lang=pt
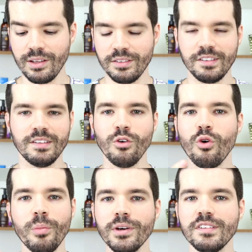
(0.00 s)

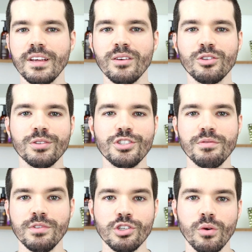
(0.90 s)
5%
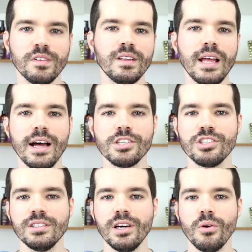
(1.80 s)
de
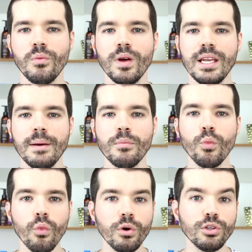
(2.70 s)
viscosidade. Então ele é
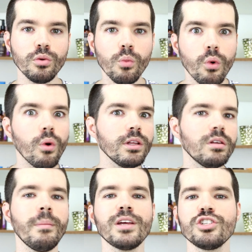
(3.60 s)
muito,
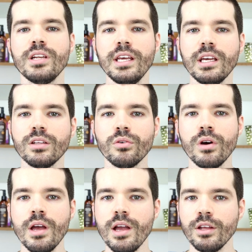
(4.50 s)
muito mais
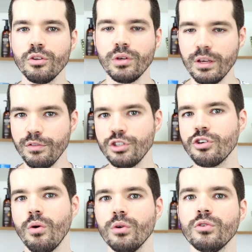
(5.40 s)
líquido do que
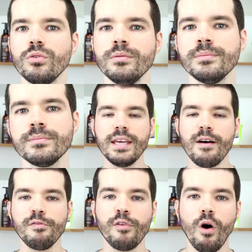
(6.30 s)
viscoso. E
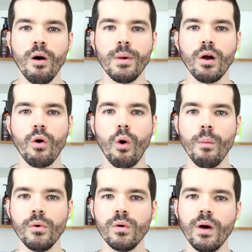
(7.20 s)
a forma
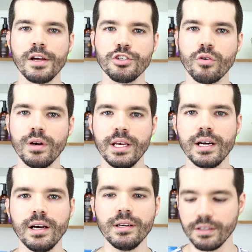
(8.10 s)
como as
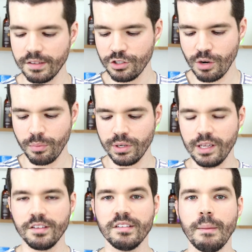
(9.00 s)
coreanas, as
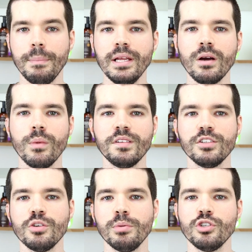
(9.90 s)
japonesas aplicam esse
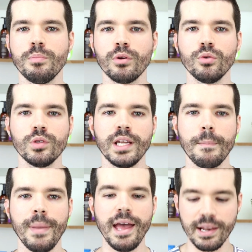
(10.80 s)
tipo de produto na
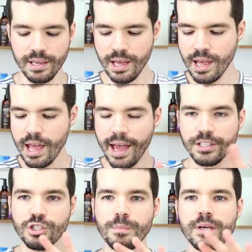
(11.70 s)
pele é
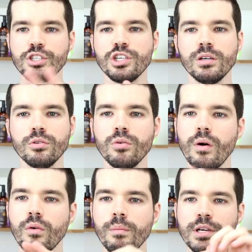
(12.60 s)
despejando
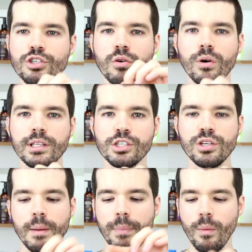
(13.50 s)
algumas gotas
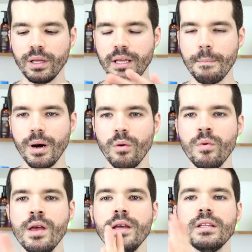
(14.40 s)
na palma da
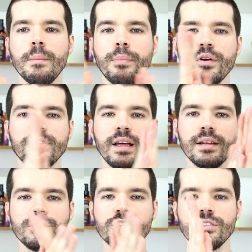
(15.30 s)
mão, depois
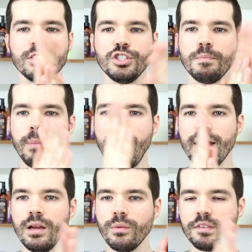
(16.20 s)
elas
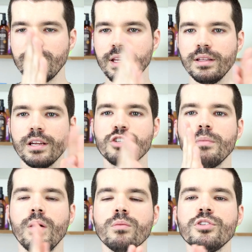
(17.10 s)
espalham assim entre as
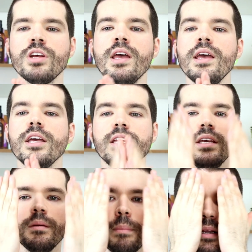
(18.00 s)
mãos
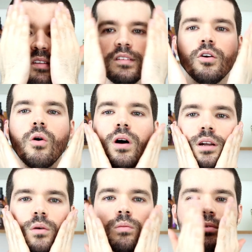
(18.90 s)
e
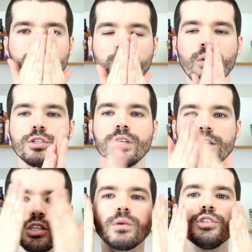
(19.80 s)
pressionam no rosto.
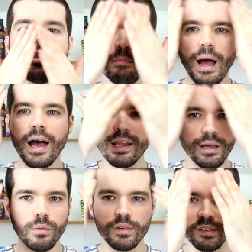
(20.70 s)
Elas não
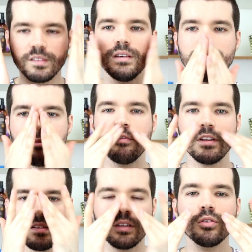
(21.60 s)
espalham assim,
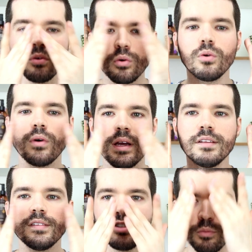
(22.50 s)
fazendo
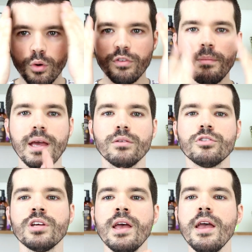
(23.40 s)
esses movimentos.